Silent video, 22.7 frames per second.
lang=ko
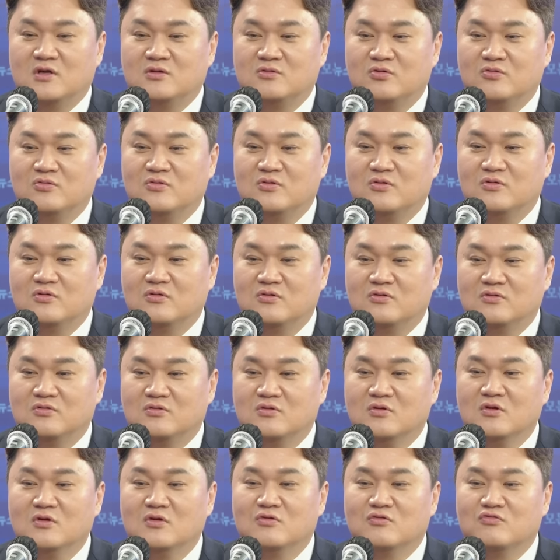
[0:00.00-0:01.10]
대통령은
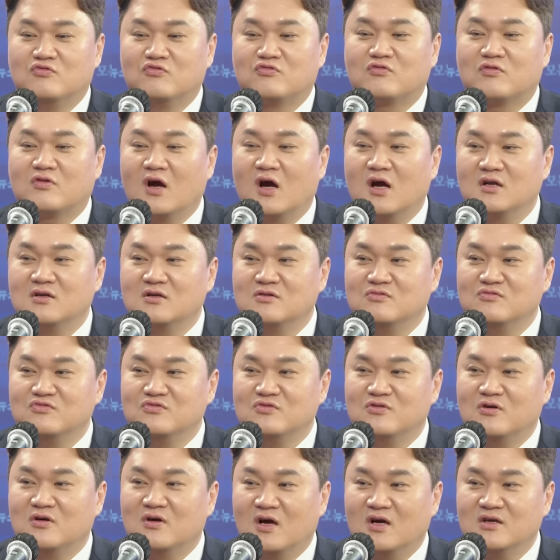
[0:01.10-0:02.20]
국가를
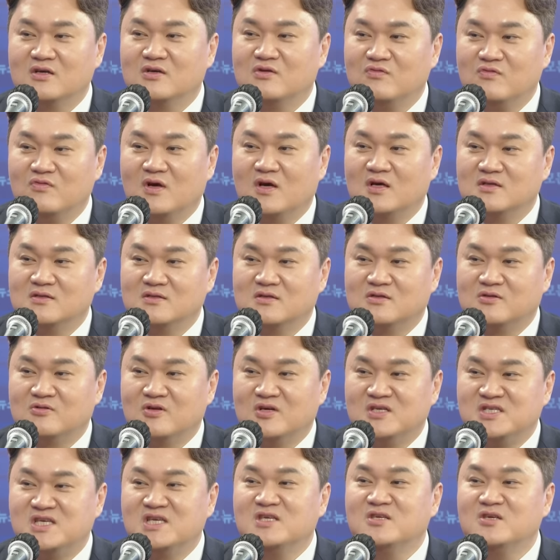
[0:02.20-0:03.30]
운영하기 위한
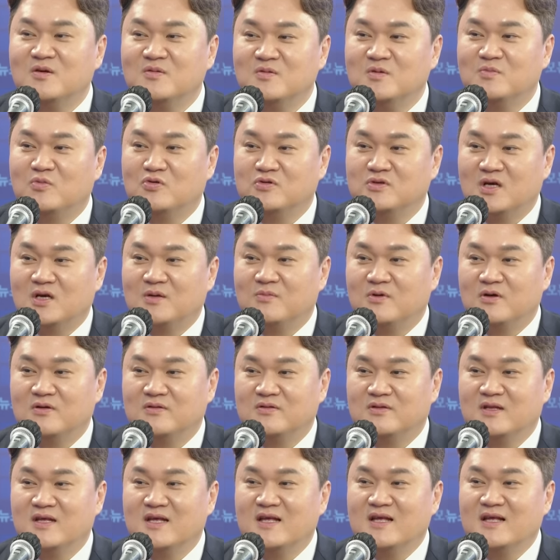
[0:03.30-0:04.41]
그런 신념이
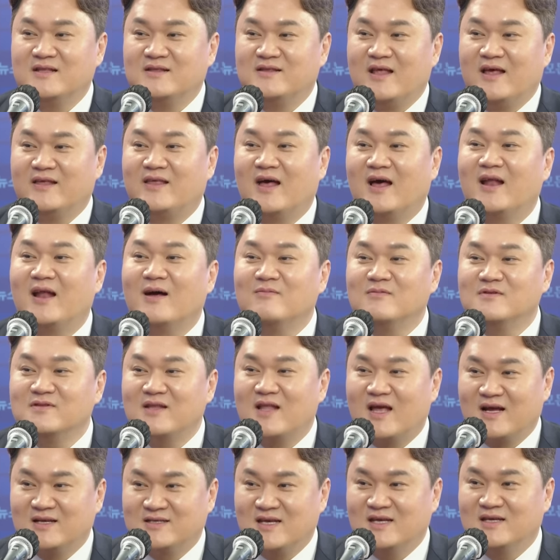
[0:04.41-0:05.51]
뭐냐면 내 사람은
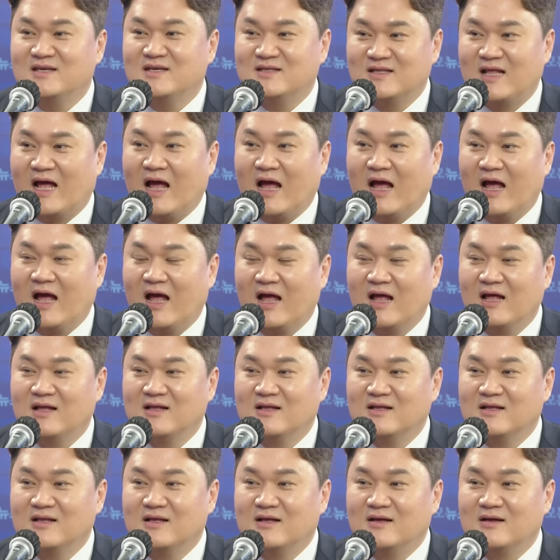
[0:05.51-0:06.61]
내가 챙긴다.
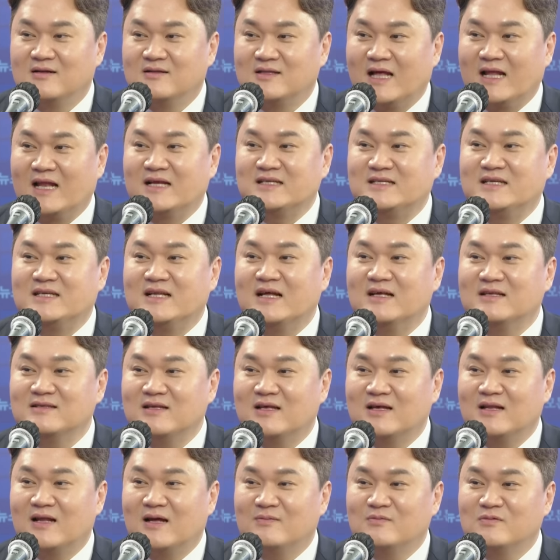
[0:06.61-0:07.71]
음. 나랑 친한
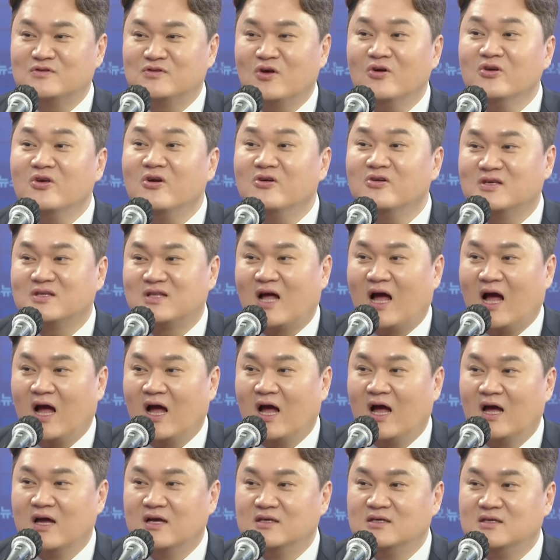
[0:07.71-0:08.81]
사람은 성역이다.
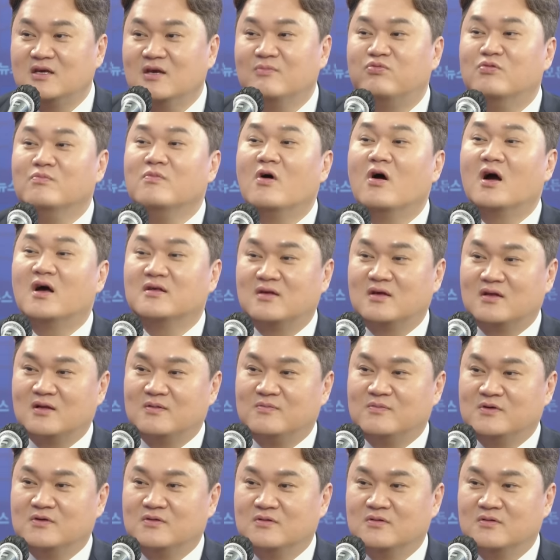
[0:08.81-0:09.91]
이게 네. 분명한 사람이에요.